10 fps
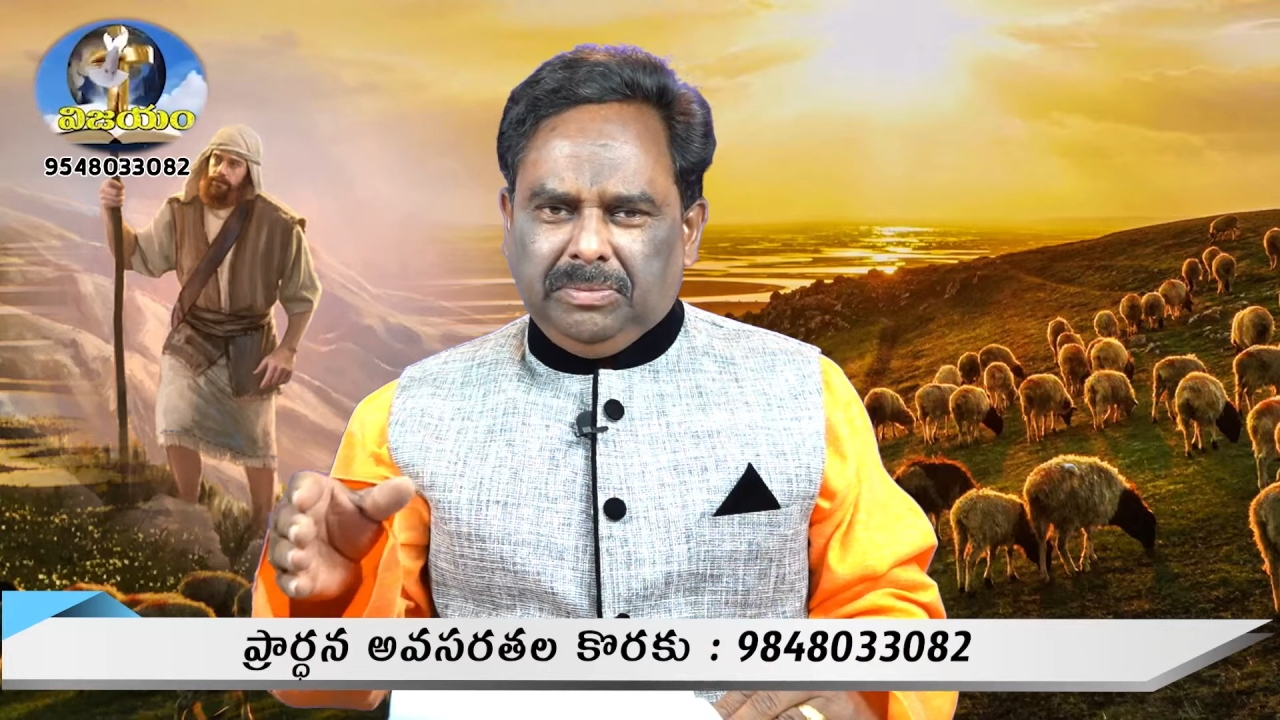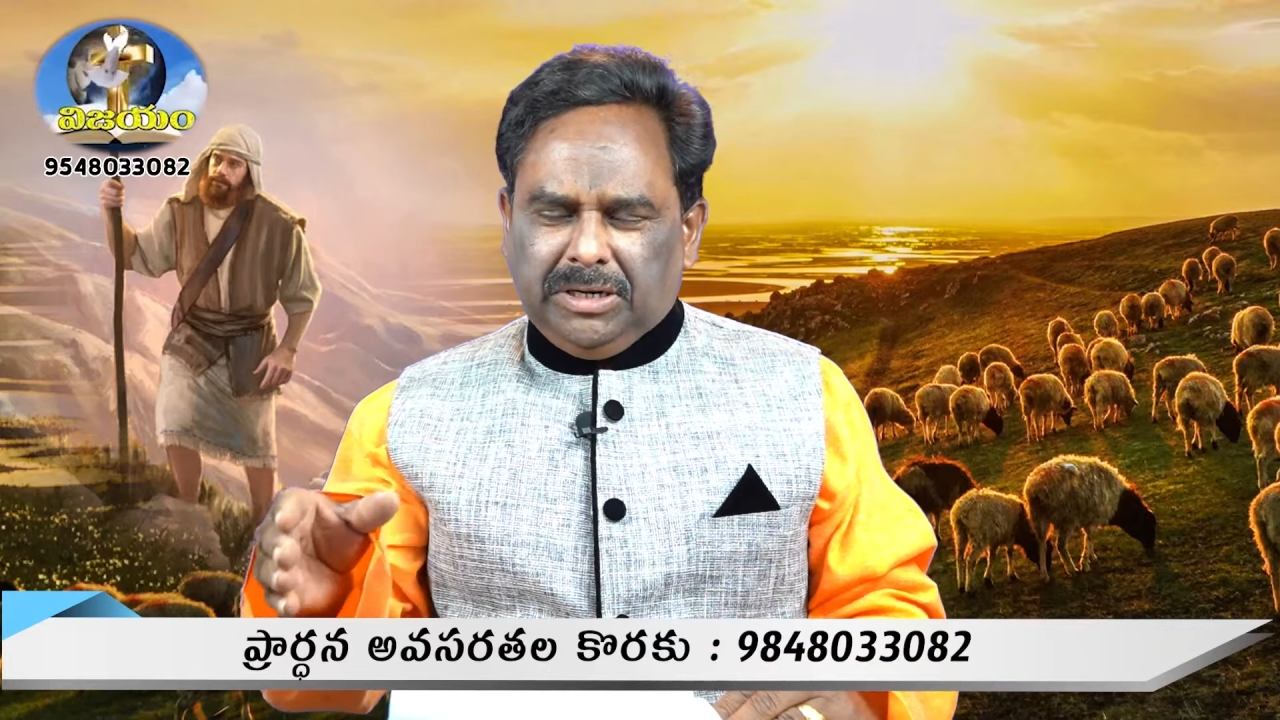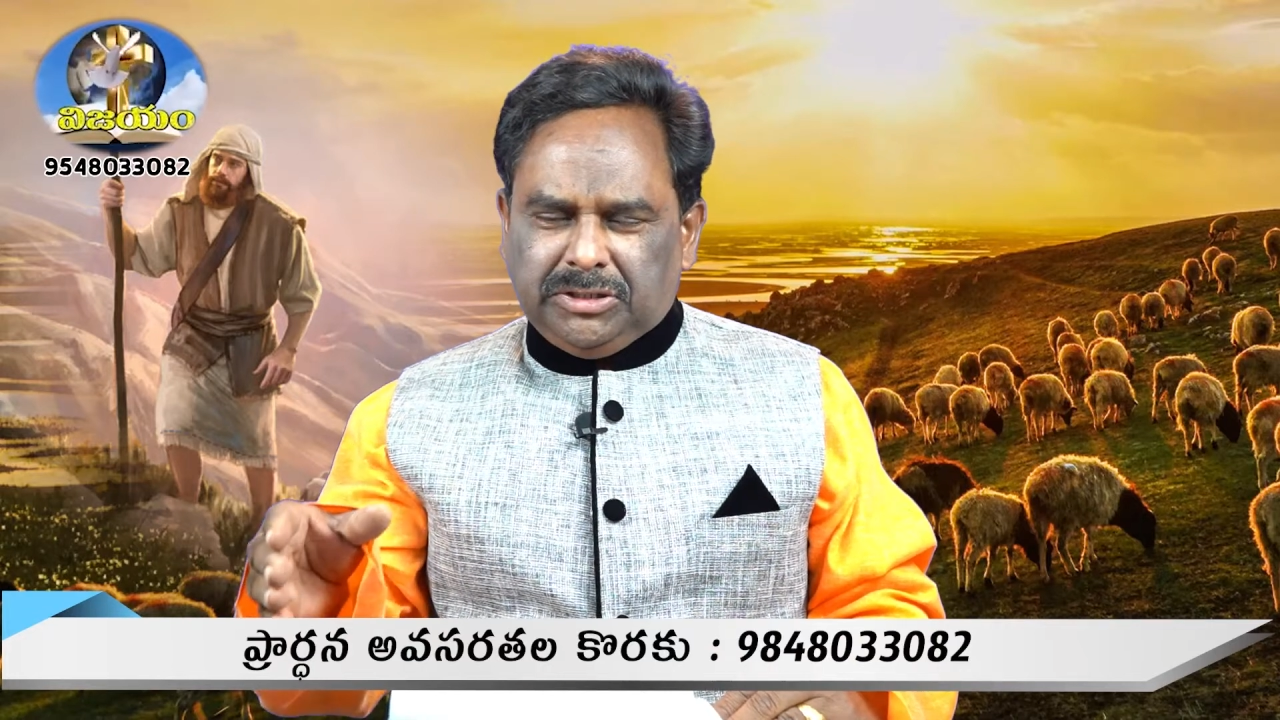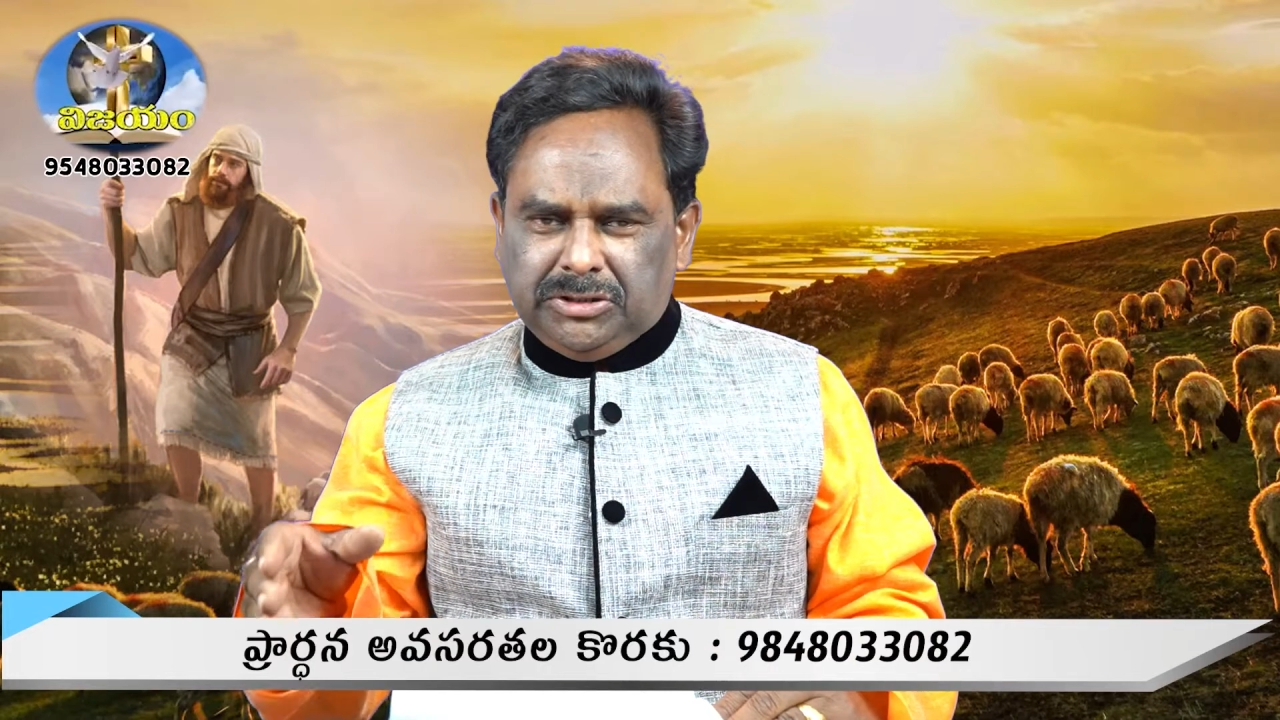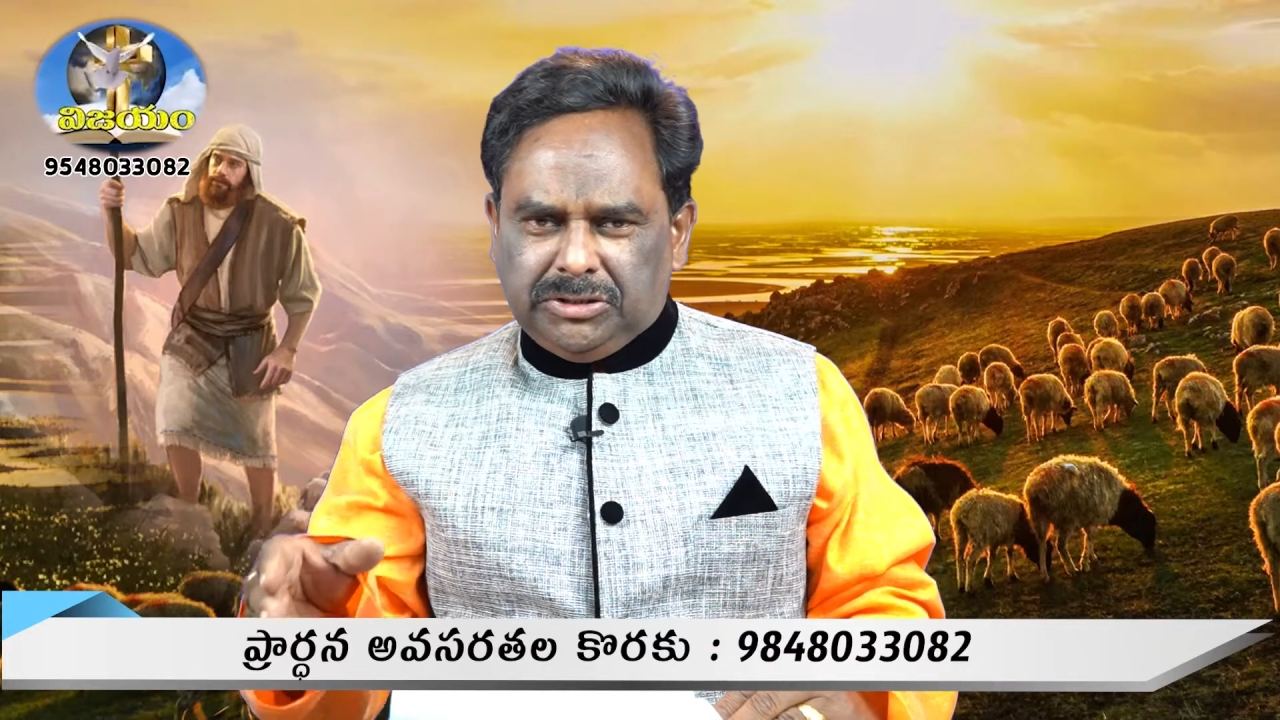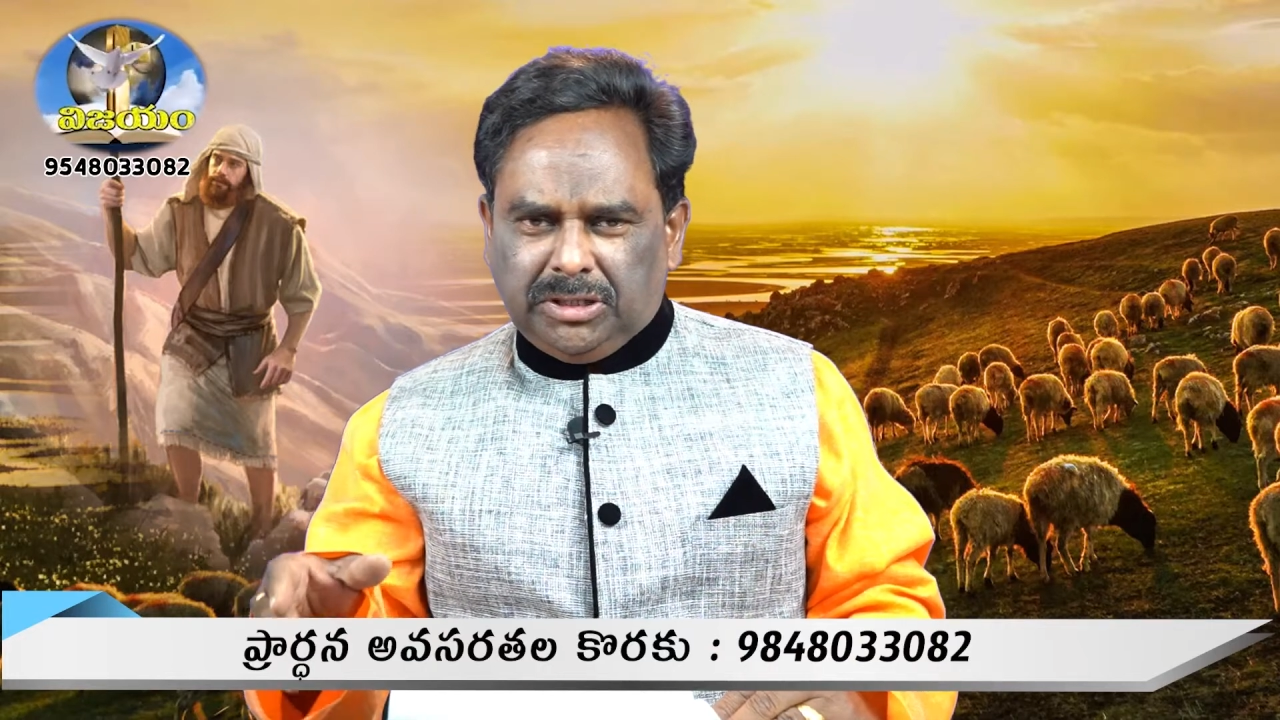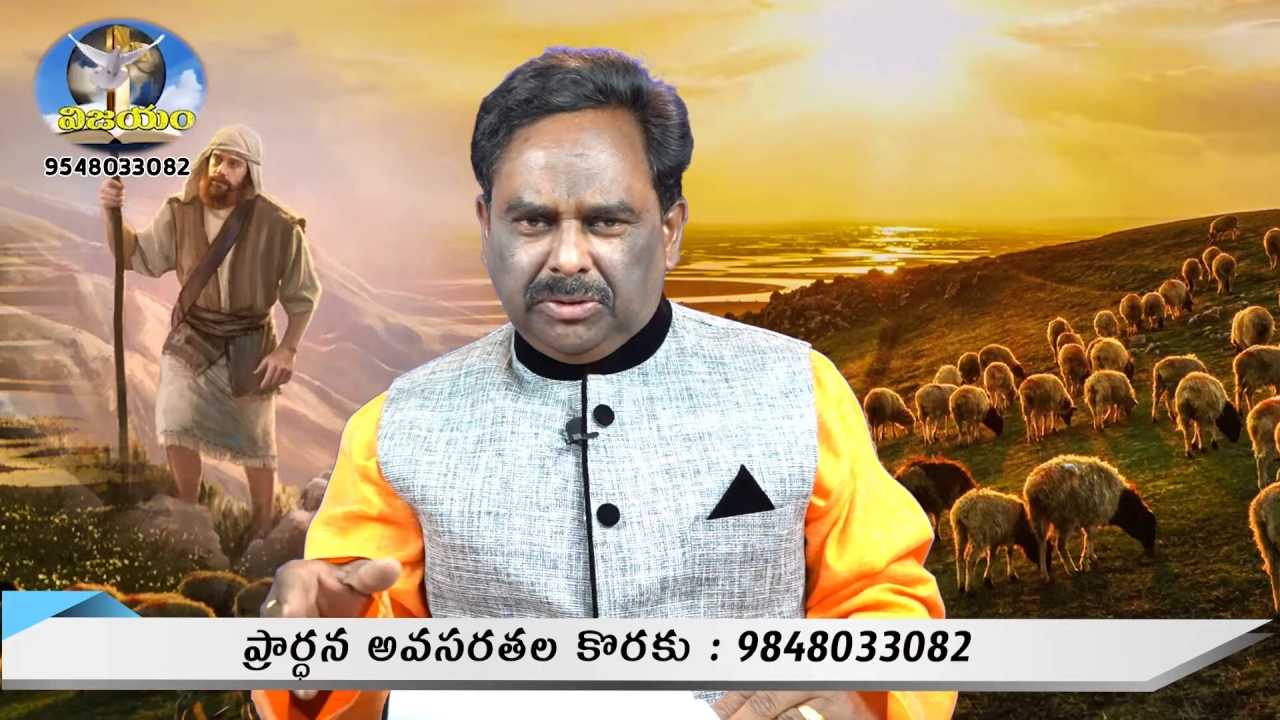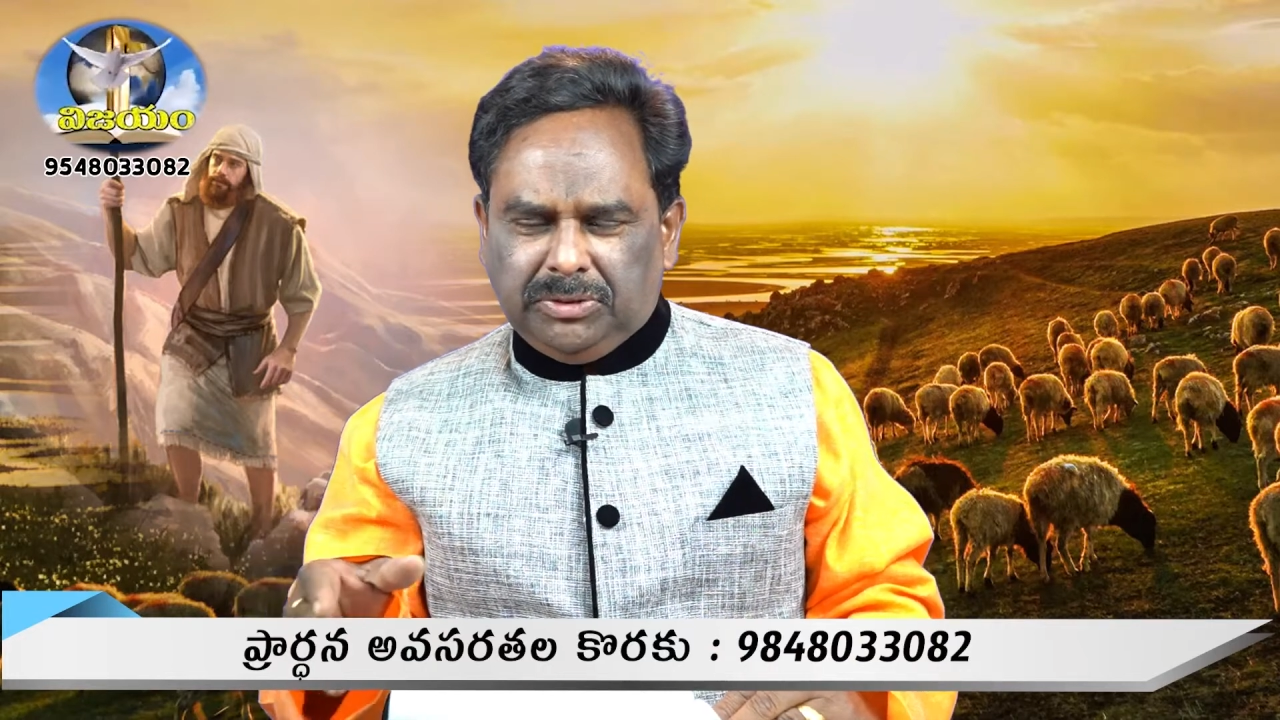రక్షించడానికి